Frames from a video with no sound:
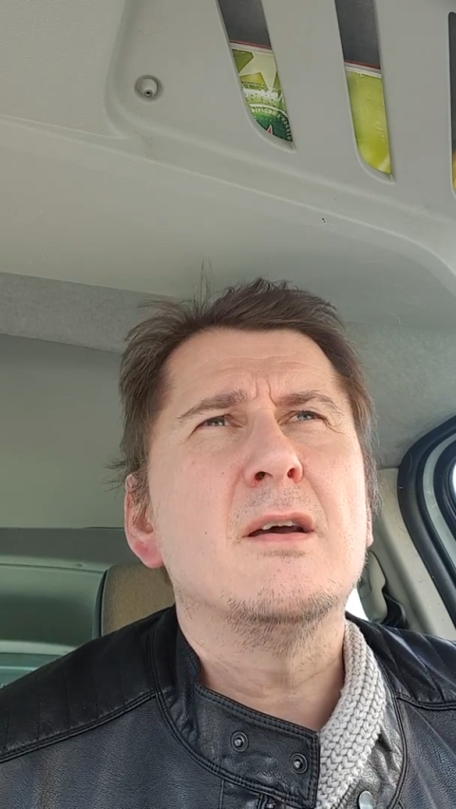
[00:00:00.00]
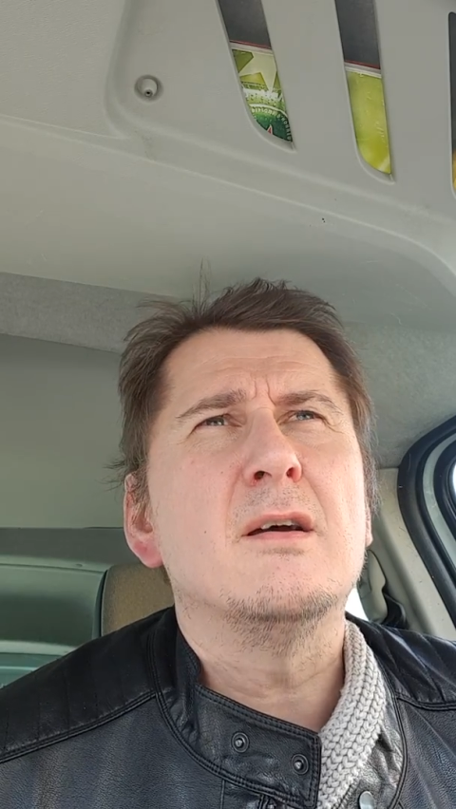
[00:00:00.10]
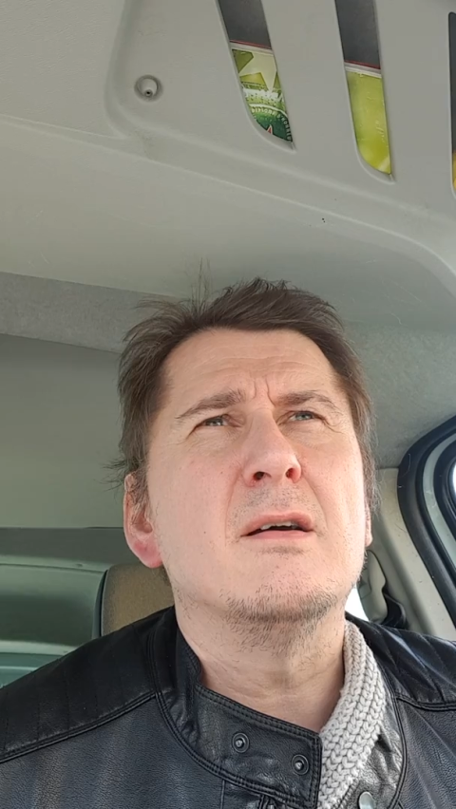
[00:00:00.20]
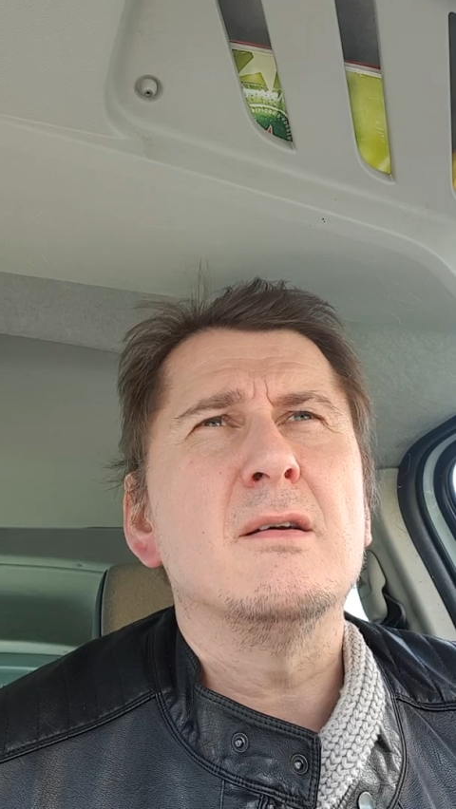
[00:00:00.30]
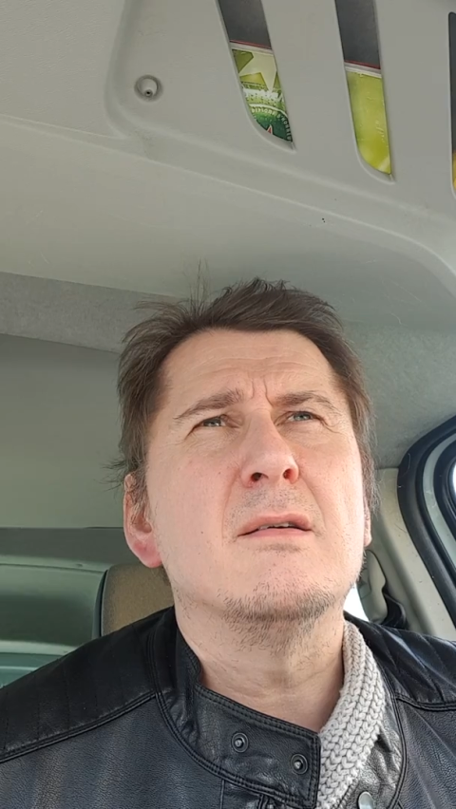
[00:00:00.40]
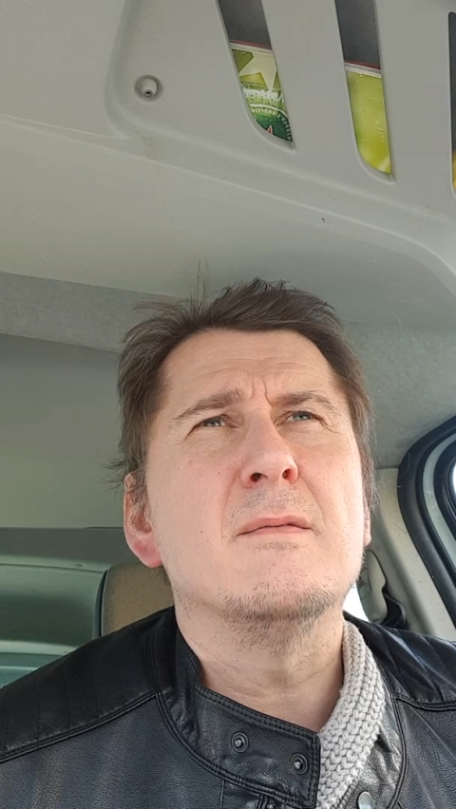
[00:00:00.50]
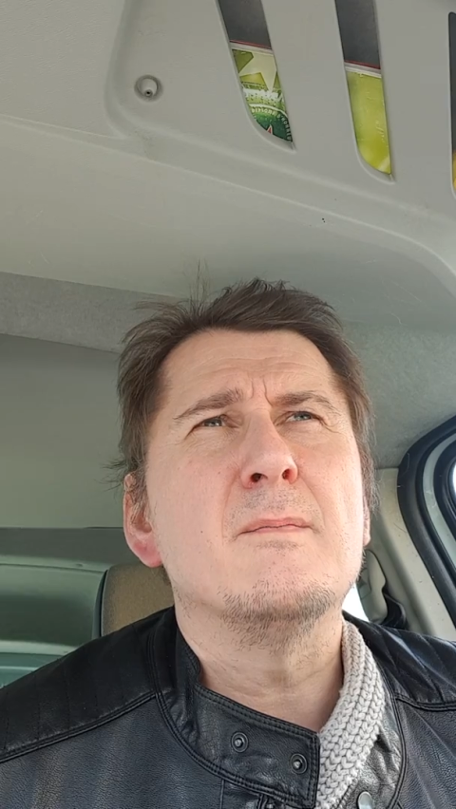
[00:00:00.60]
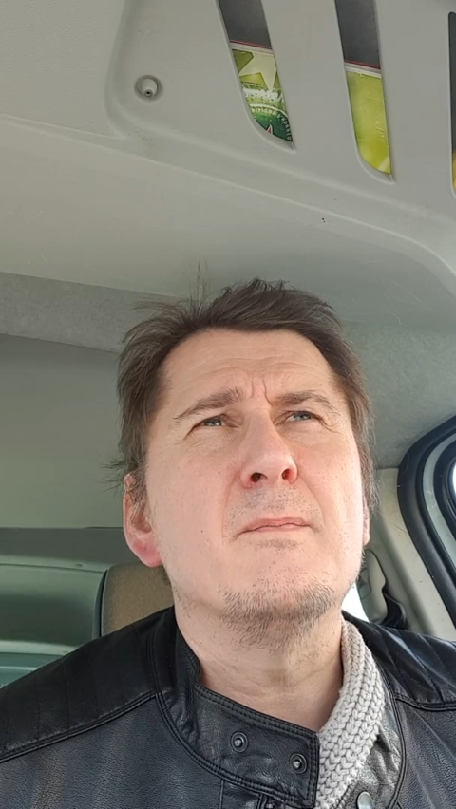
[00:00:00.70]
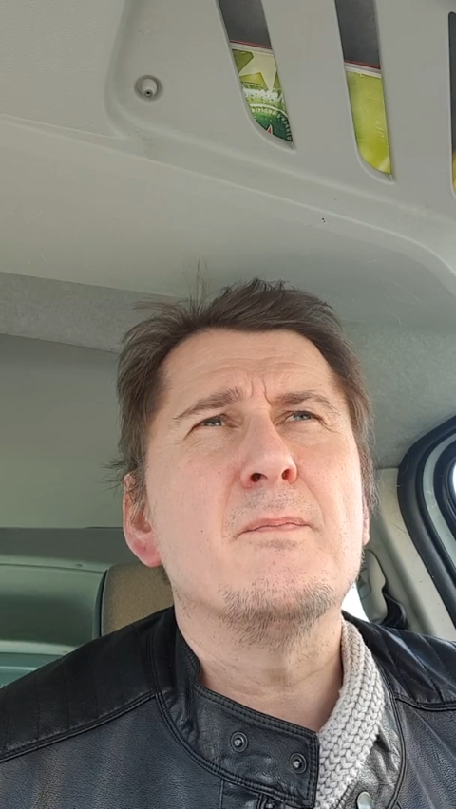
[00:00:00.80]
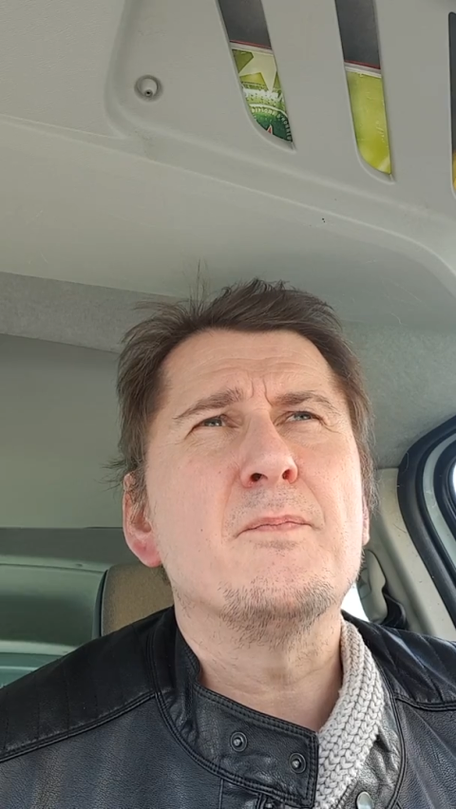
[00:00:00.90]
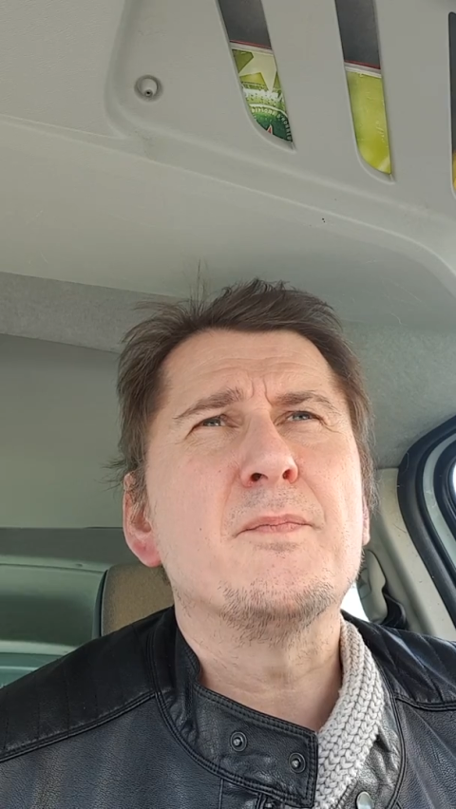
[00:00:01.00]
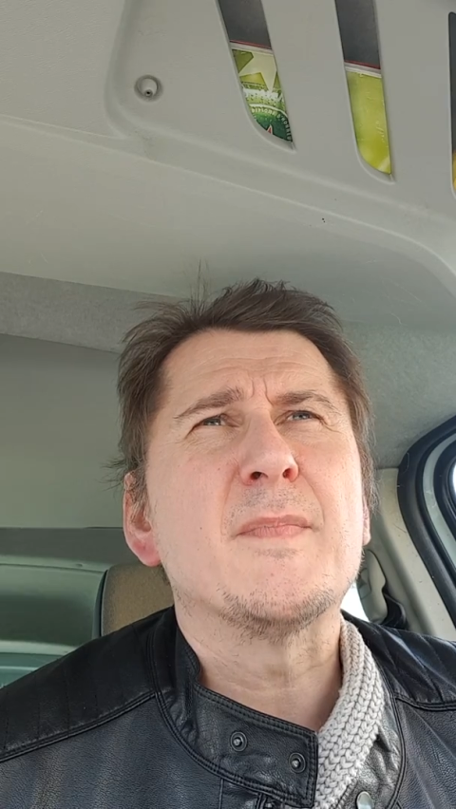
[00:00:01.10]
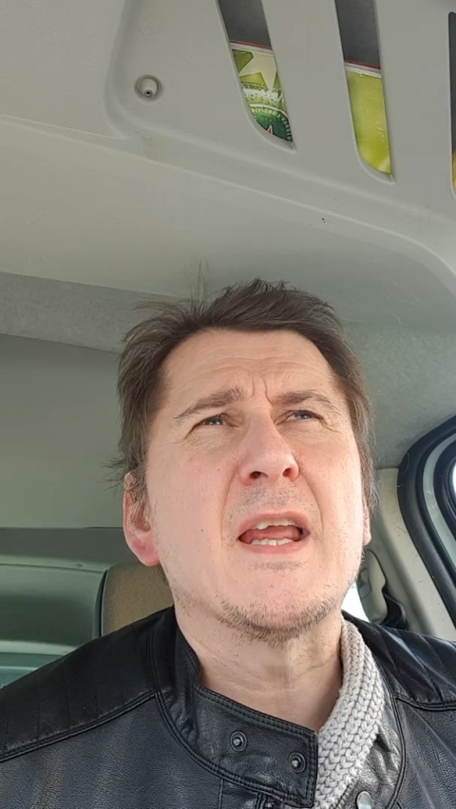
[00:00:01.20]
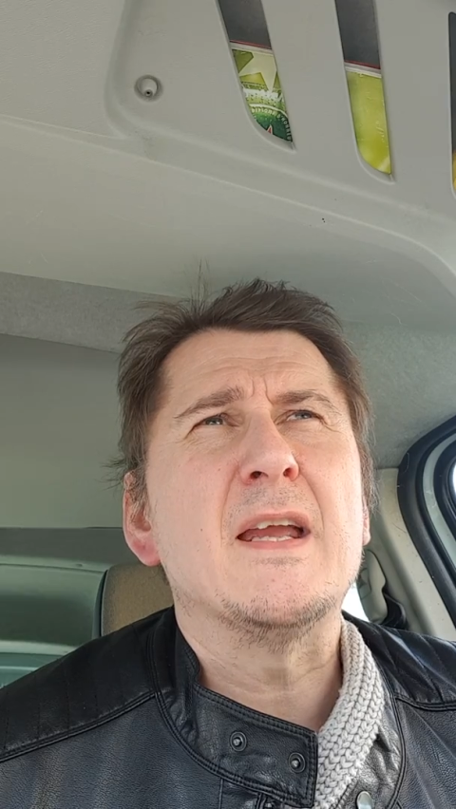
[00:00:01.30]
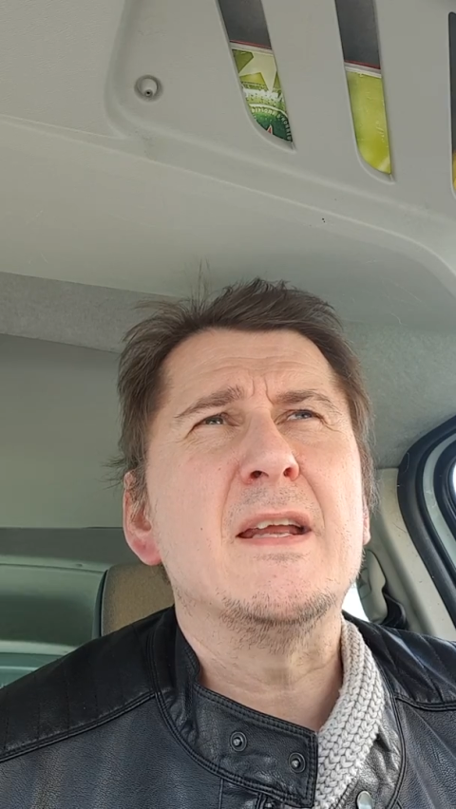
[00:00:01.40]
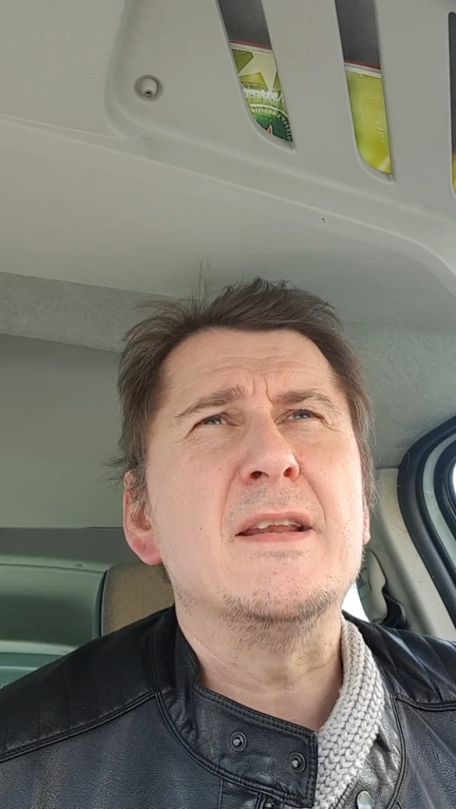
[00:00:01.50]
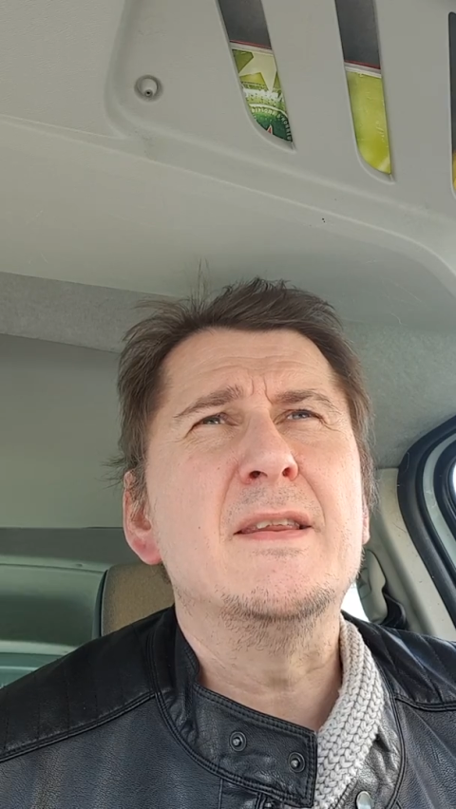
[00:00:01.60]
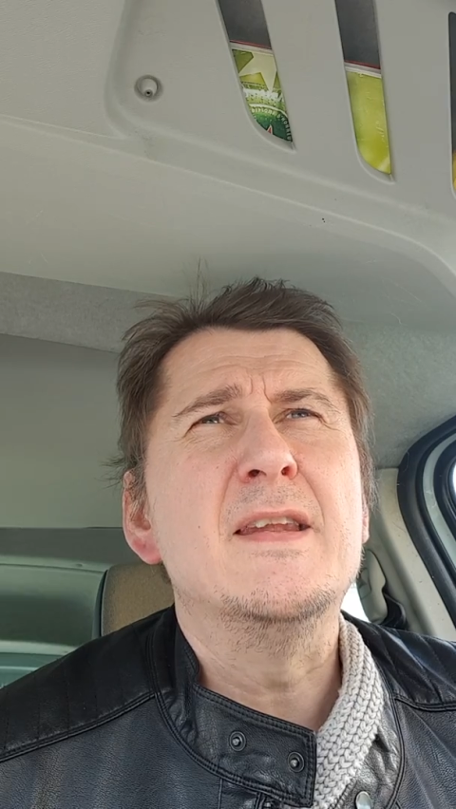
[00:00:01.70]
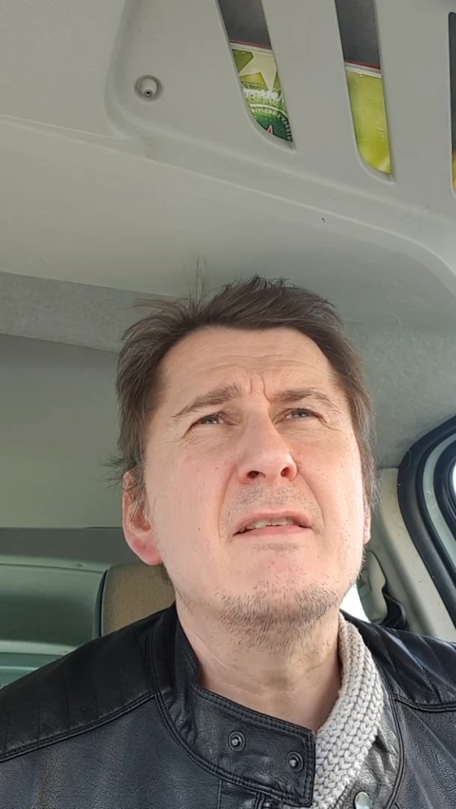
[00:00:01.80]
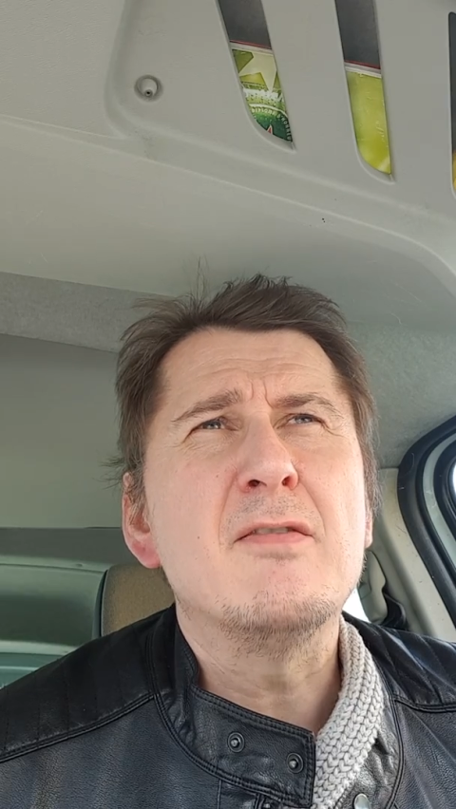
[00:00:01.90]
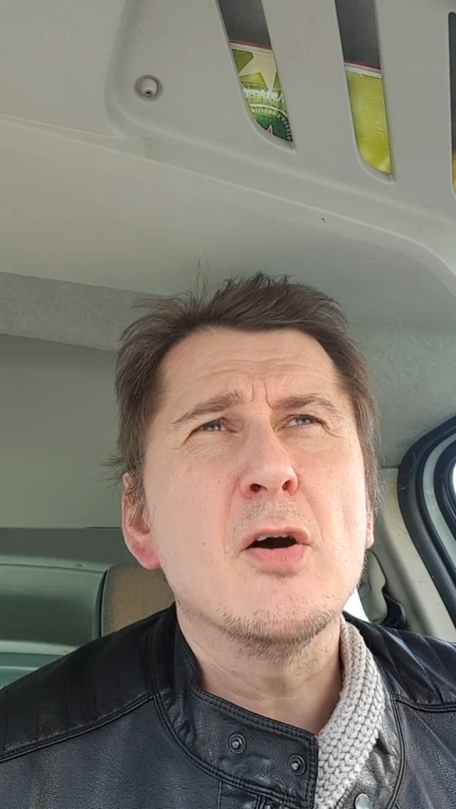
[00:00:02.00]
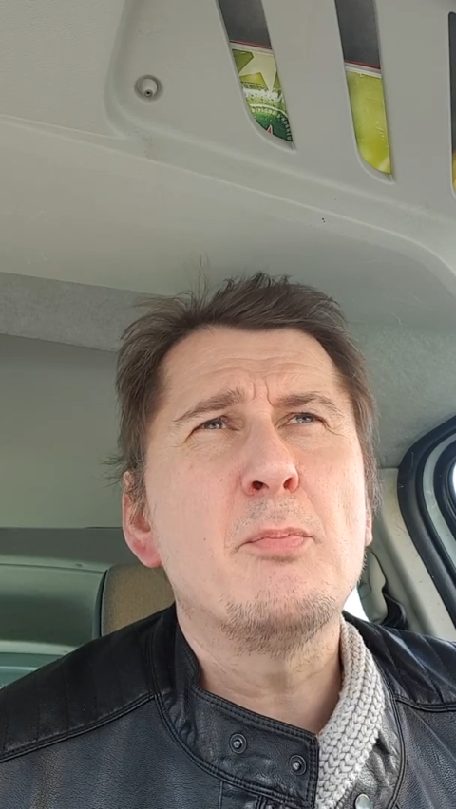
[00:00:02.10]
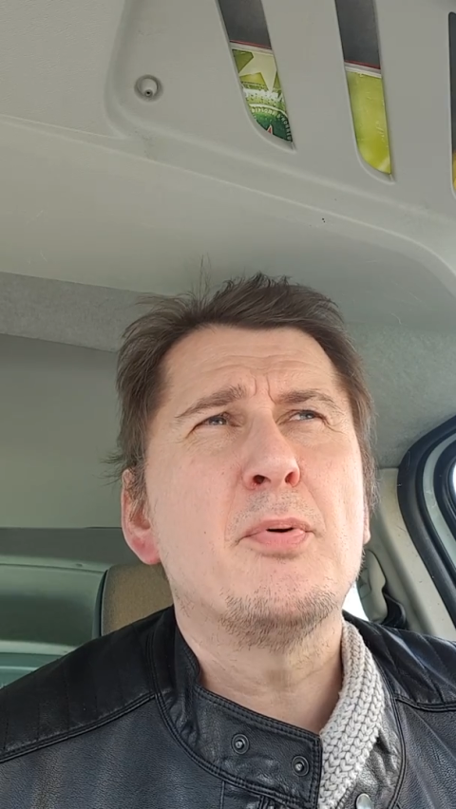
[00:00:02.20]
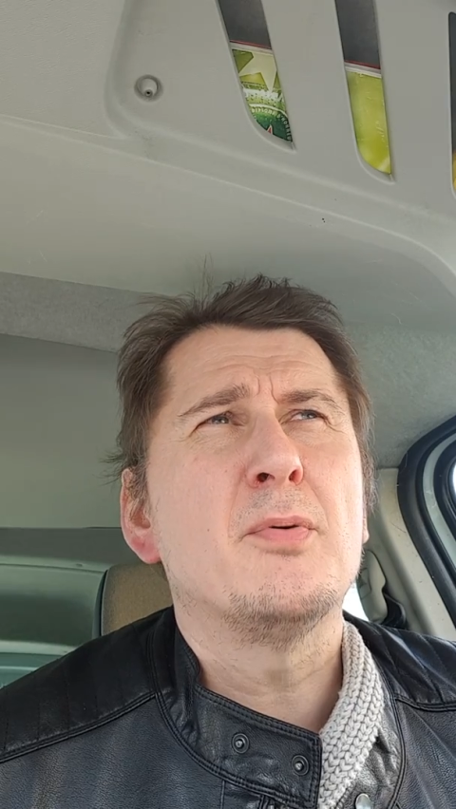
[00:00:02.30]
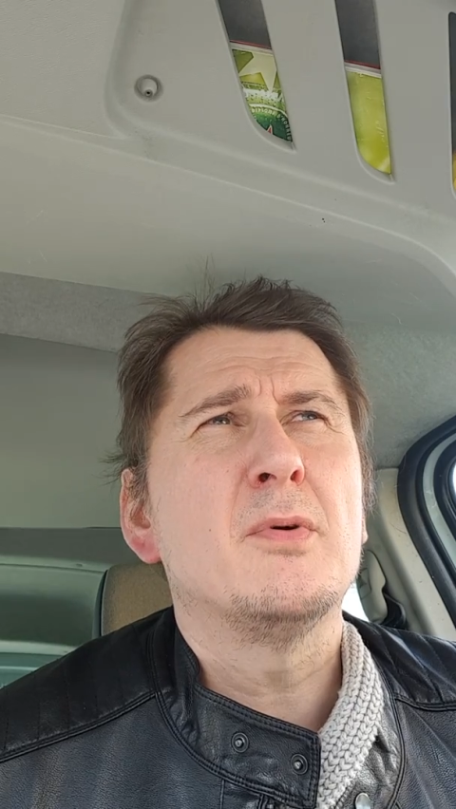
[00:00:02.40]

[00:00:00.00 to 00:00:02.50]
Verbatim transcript: Euh, il développe